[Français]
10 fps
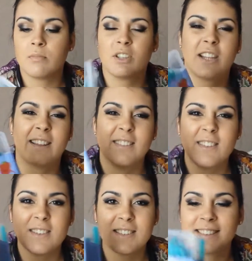Moi
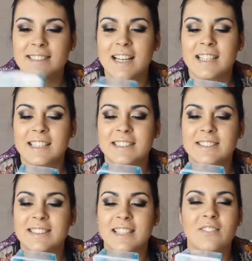j'adore ça,
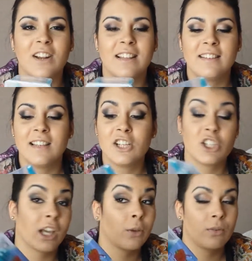grignoter ça devant la télé,
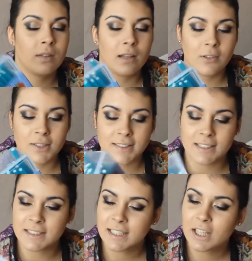lui aussi il adore ça.